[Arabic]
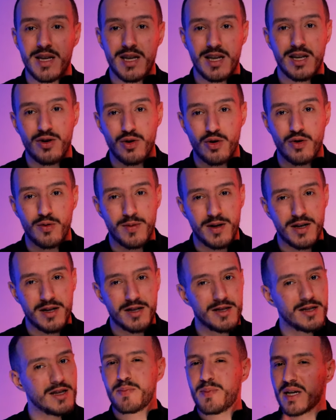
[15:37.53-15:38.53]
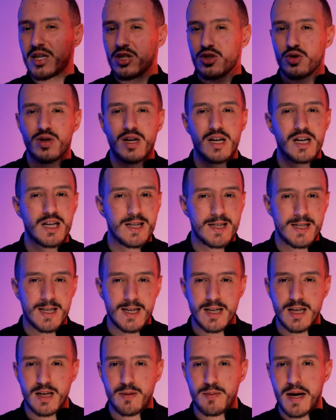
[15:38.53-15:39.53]
e-commerce personnalisé
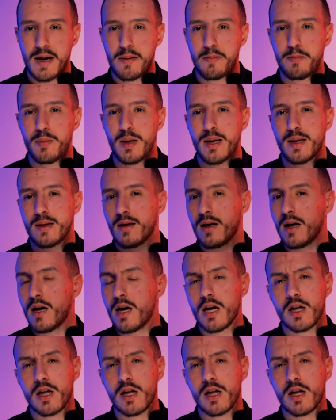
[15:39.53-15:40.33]
كيما حبيت